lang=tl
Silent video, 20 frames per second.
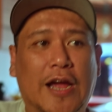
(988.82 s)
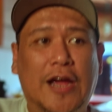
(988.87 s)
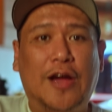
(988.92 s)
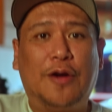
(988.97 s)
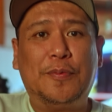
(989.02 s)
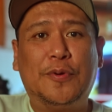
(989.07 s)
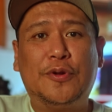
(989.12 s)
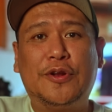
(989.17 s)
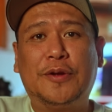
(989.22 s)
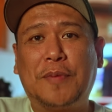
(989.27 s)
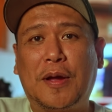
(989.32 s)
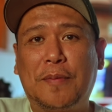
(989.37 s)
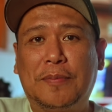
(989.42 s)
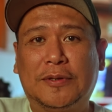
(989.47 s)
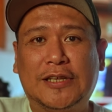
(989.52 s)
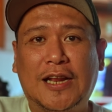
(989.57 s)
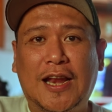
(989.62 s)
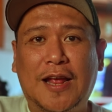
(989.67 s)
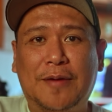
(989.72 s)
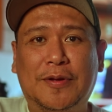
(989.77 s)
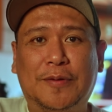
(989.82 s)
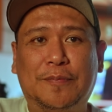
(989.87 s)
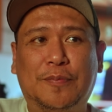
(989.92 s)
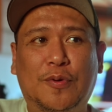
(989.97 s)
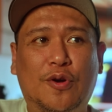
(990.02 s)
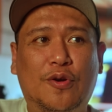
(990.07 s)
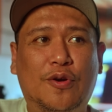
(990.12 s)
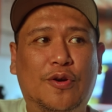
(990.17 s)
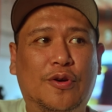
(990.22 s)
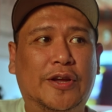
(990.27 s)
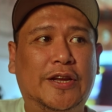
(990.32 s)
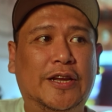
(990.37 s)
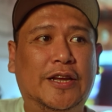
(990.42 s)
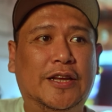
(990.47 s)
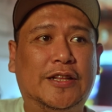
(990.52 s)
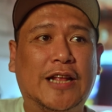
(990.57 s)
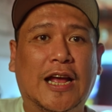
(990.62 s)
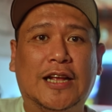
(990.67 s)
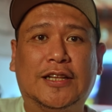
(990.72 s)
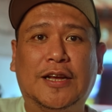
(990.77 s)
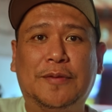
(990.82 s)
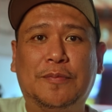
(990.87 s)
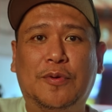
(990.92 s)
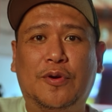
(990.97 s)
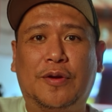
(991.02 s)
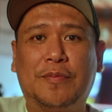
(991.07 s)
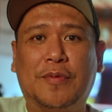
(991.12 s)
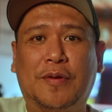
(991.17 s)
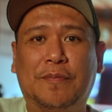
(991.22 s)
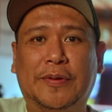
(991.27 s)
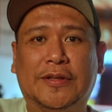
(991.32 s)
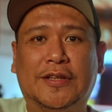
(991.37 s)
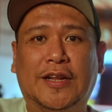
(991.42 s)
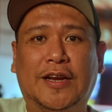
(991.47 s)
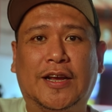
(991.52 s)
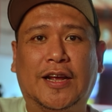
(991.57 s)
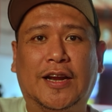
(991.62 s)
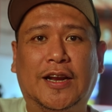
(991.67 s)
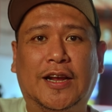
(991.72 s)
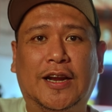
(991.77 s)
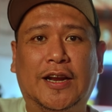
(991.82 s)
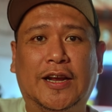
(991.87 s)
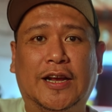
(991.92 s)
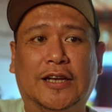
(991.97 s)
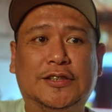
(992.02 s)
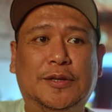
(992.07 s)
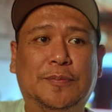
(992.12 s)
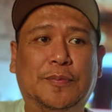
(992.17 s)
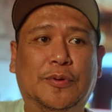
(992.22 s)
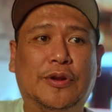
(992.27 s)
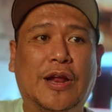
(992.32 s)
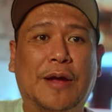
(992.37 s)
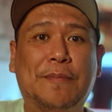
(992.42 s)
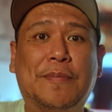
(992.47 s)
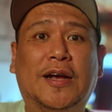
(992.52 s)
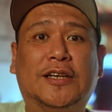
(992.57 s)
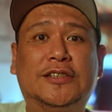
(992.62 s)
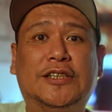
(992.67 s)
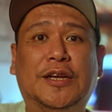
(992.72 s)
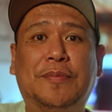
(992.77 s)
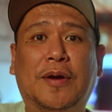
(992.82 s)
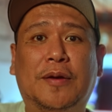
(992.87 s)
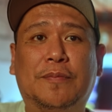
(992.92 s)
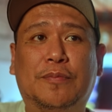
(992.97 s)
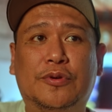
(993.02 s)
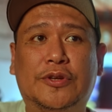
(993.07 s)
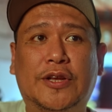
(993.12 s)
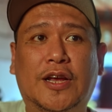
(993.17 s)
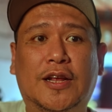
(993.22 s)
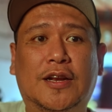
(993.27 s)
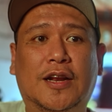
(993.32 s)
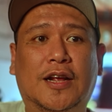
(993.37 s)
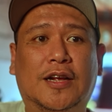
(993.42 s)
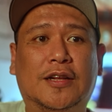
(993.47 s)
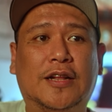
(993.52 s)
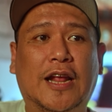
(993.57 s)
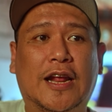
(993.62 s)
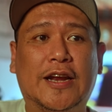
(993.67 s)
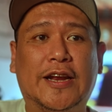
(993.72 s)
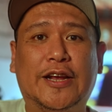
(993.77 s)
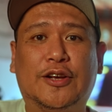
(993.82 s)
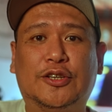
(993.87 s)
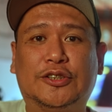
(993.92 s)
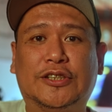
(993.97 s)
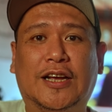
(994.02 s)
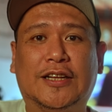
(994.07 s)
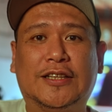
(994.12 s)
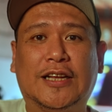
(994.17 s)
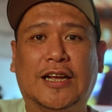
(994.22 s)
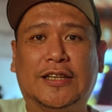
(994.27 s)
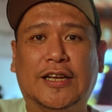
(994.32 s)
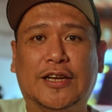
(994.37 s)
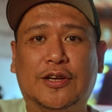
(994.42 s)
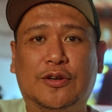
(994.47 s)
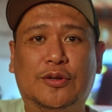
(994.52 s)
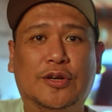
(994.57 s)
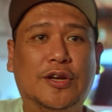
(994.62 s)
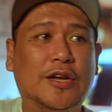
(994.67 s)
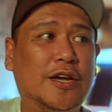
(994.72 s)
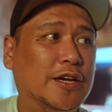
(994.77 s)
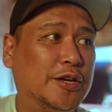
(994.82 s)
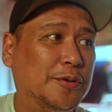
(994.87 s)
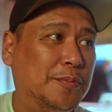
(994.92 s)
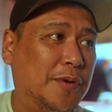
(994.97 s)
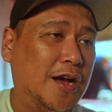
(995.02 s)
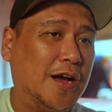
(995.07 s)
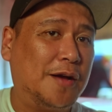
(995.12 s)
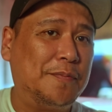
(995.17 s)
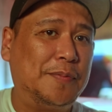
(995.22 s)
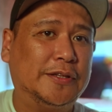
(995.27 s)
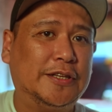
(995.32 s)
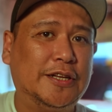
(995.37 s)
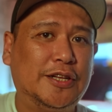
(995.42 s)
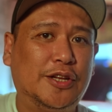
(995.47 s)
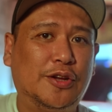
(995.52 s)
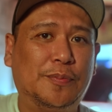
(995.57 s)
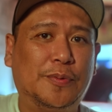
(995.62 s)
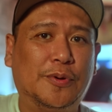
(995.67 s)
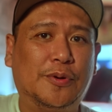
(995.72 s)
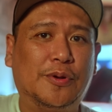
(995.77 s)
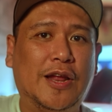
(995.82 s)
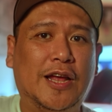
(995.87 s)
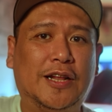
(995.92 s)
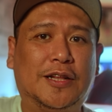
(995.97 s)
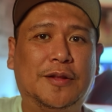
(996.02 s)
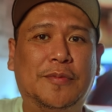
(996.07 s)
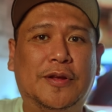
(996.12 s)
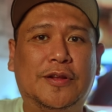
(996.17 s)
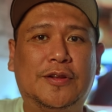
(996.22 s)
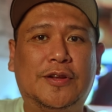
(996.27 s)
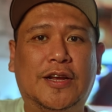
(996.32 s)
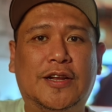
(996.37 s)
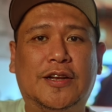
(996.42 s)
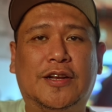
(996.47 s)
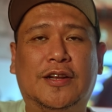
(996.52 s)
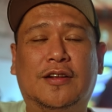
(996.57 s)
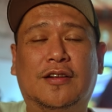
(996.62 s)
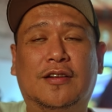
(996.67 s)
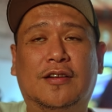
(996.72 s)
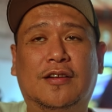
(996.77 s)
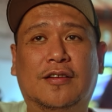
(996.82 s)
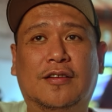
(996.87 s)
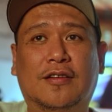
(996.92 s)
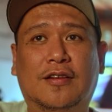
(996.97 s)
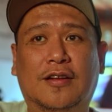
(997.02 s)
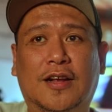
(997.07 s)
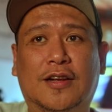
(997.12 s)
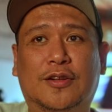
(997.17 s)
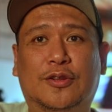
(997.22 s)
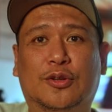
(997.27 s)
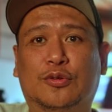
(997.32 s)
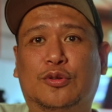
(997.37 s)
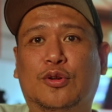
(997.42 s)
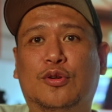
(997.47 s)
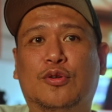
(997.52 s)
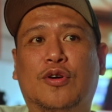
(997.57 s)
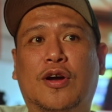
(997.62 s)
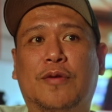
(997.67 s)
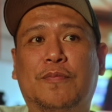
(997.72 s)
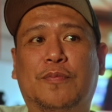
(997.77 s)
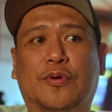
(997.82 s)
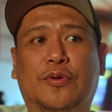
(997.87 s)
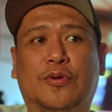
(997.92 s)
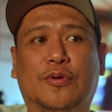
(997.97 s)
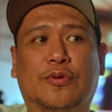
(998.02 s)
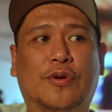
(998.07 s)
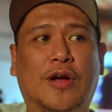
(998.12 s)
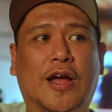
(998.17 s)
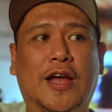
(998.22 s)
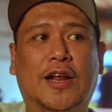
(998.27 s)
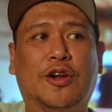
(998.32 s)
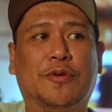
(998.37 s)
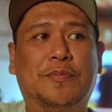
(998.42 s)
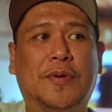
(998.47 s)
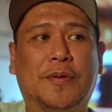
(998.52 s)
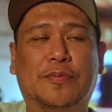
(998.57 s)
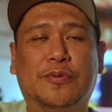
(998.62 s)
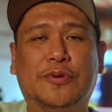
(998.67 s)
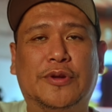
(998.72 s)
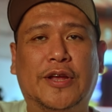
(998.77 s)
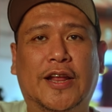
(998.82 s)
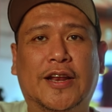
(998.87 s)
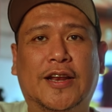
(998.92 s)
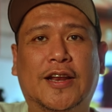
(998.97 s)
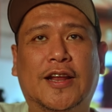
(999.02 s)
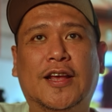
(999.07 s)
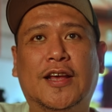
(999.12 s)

Kaya ako po, nagpapasalamat po ako kay tatay po, kay Mang Pedring Karikari. Kasi po, napakasipag po niyan ng nanay ko sa katatay ko. Mga kapatid ko po, lahat naman yan, nagtutulungan po nung araw pa po yan.